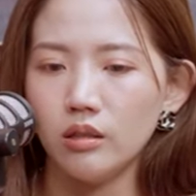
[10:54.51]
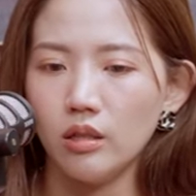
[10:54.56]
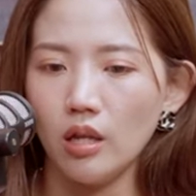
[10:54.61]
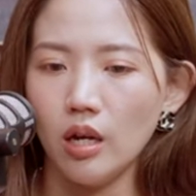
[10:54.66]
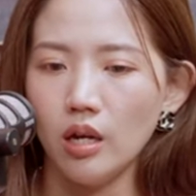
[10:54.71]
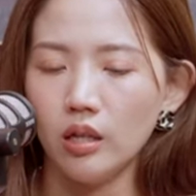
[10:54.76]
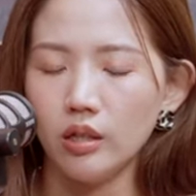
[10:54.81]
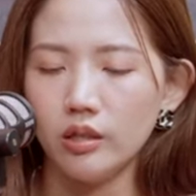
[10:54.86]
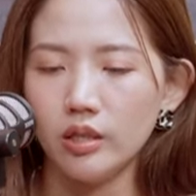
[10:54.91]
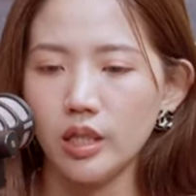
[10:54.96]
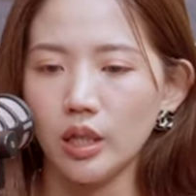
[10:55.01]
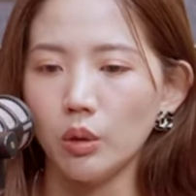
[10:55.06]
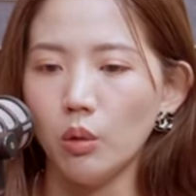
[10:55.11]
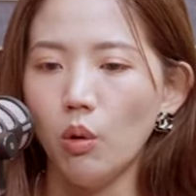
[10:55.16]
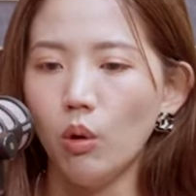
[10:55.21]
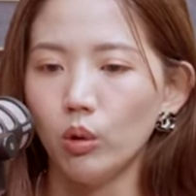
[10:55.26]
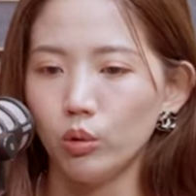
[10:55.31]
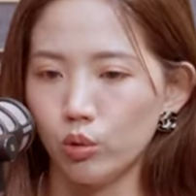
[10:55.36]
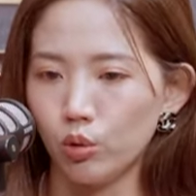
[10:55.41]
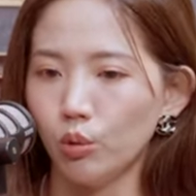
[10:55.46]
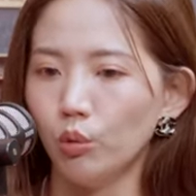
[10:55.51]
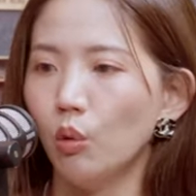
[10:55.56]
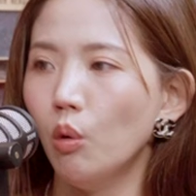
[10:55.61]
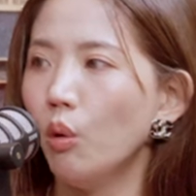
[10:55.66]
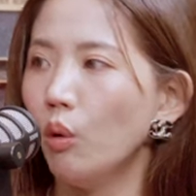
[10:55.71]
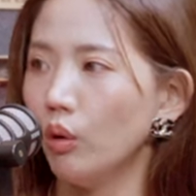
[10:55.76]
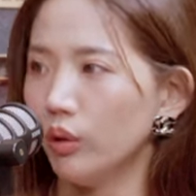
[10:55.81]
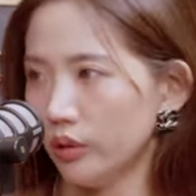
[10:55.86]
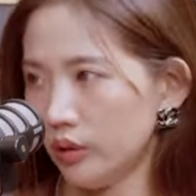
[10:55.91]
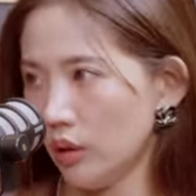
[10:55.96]
呃进货出
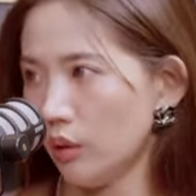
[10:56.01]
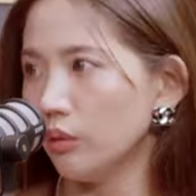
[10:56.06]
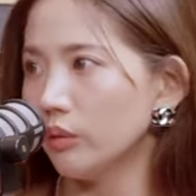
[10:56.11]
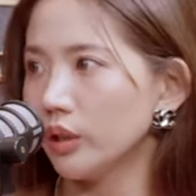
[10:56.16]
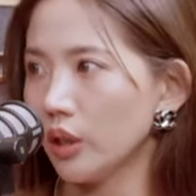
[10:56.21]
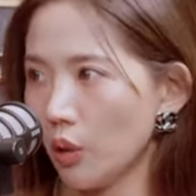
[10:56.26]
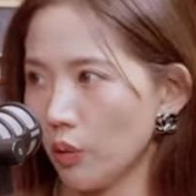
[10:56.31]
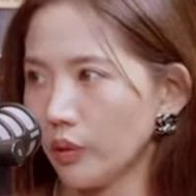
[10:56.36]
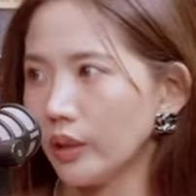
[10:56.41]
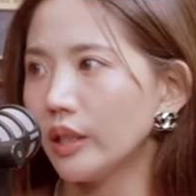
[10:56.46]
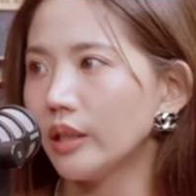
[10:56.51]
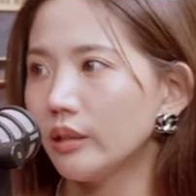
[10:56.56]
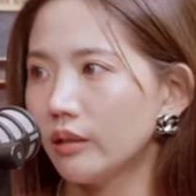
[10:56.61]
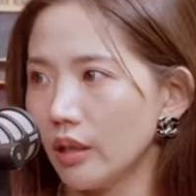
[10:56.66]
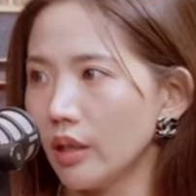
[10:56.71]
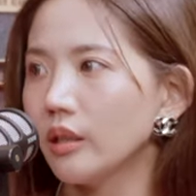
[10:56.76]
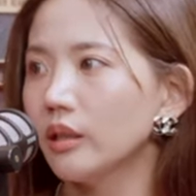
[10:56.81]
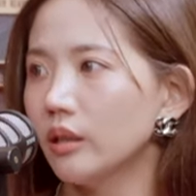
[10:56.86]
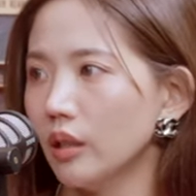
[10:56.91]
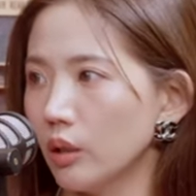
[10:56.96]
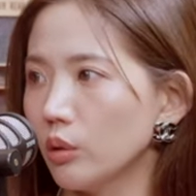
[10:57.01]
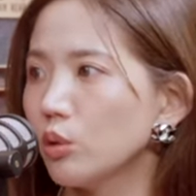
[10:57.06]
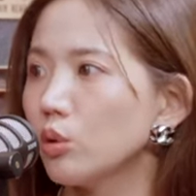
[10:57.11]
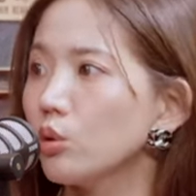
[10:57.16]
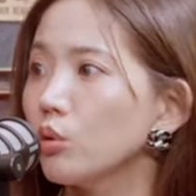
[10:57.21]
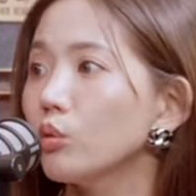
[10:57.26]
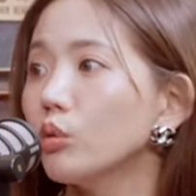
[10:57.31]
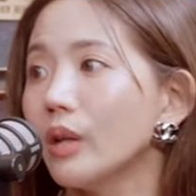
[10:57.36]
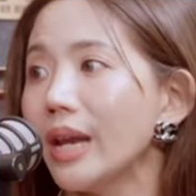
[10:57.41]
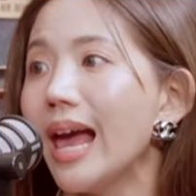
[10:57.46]
货都有一定的
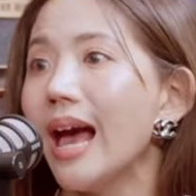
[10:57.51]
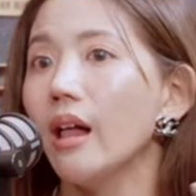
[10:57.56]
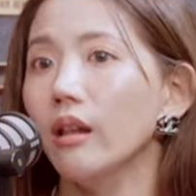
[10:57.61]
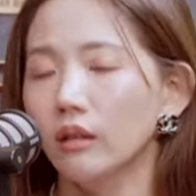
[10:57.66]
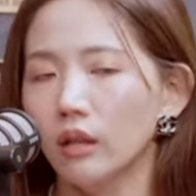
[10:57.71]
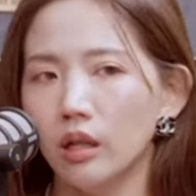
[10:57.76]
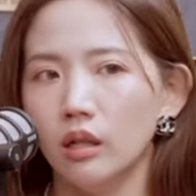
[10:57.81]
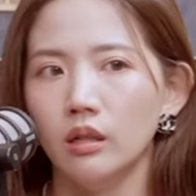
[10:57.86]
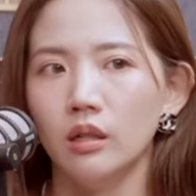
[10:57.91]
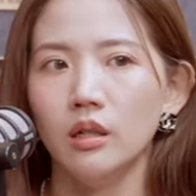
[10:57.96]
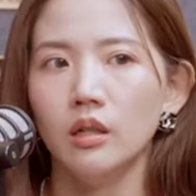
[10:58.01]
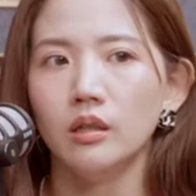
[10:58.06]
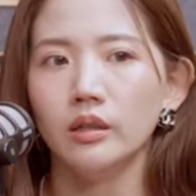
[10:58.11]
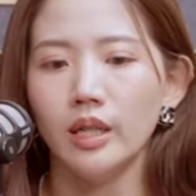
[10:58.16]
数量了，